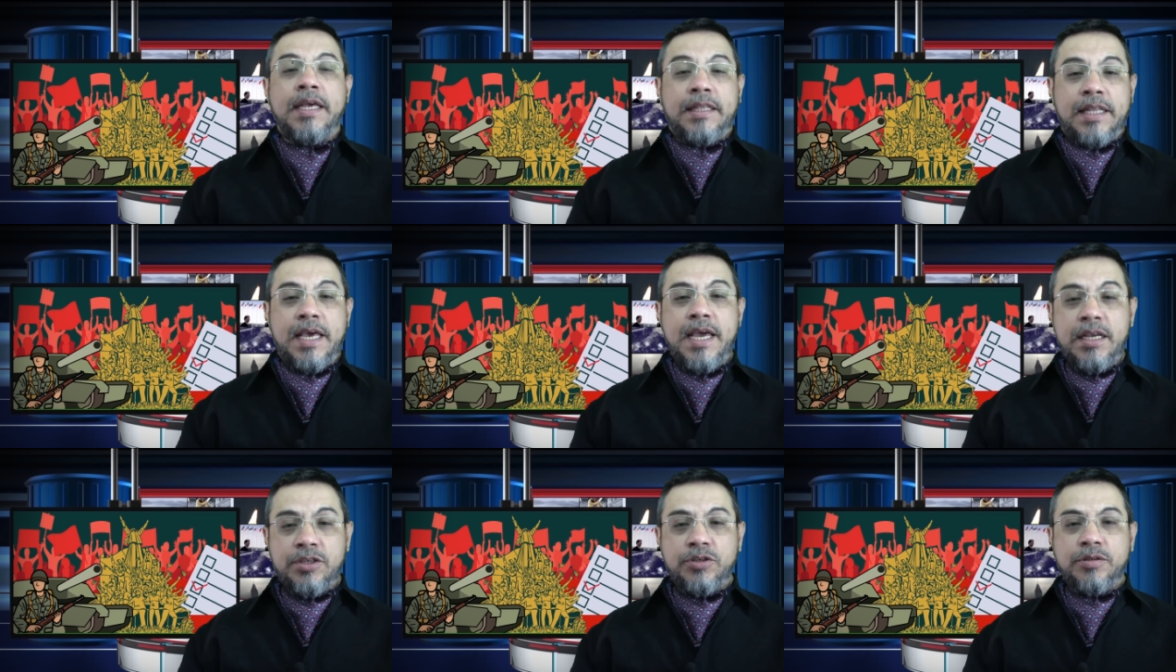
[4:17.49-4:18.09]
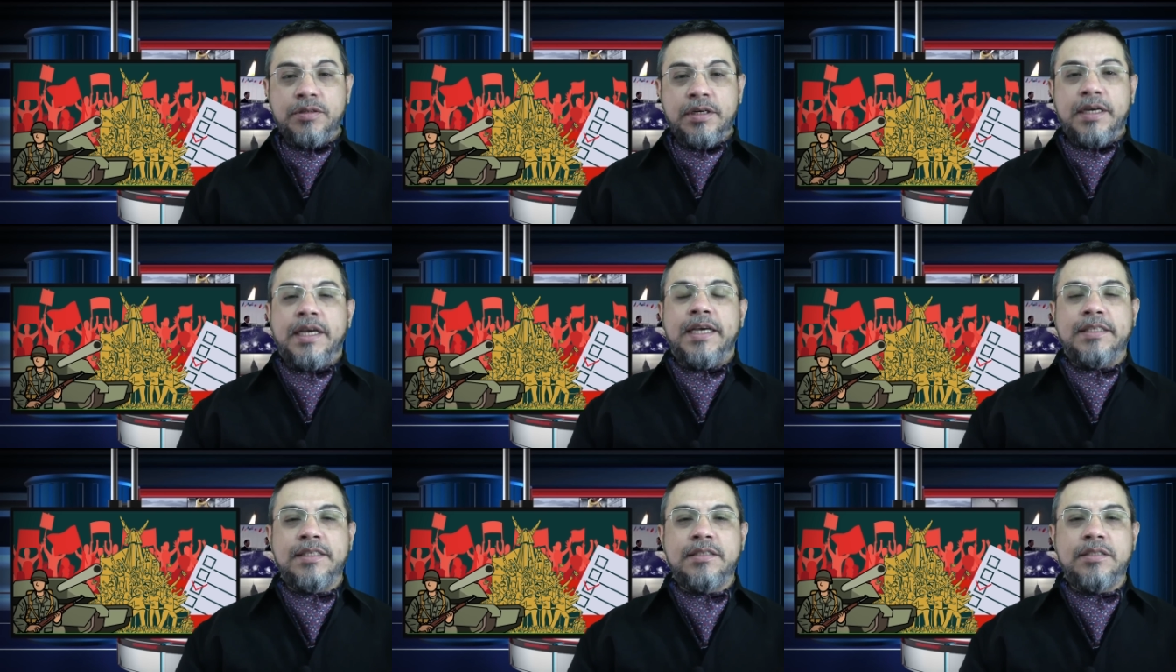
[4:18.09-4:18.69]
De hecho,
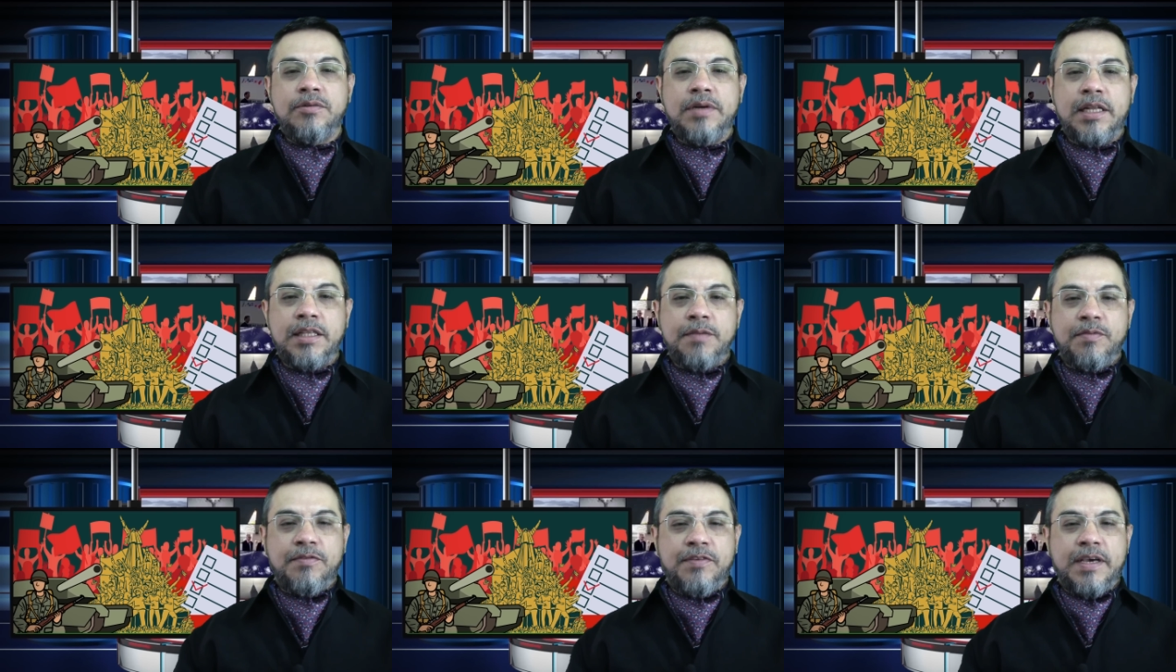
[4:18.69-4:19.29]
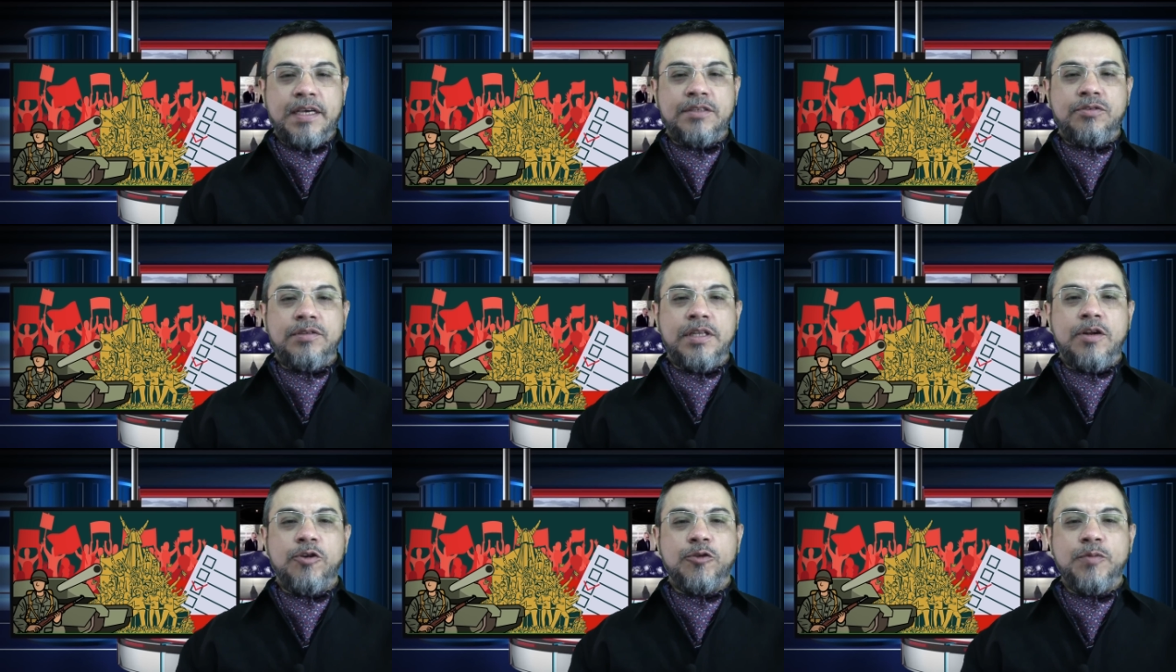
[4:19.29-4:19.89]
existe una
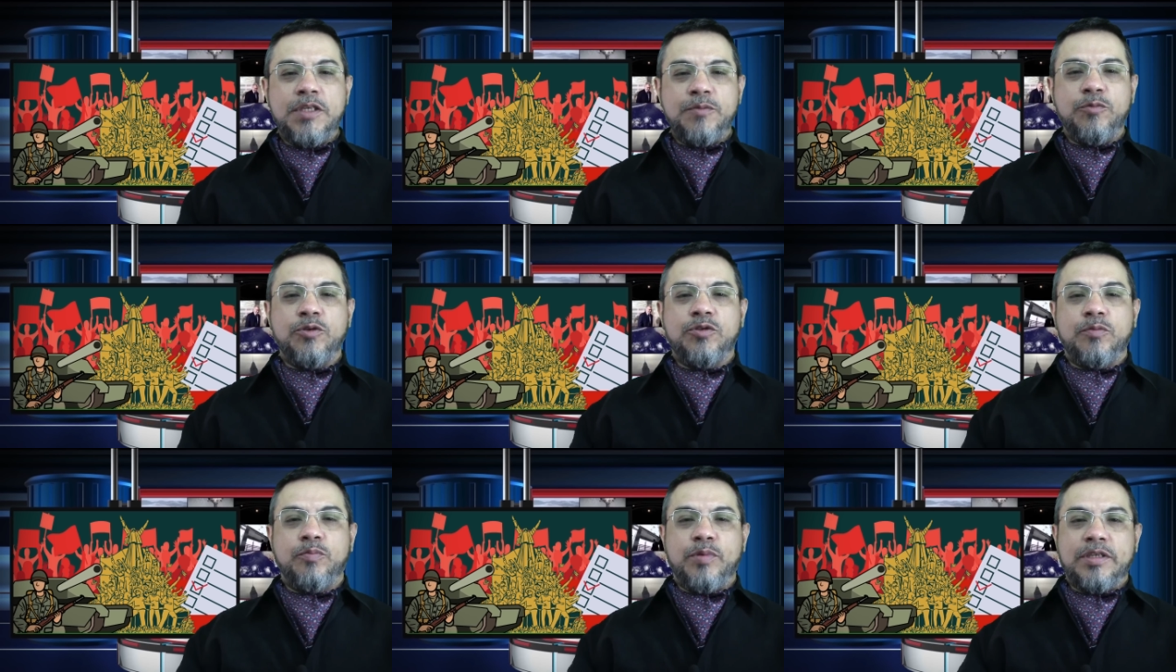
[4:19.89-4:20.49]
tipificación de los mismos,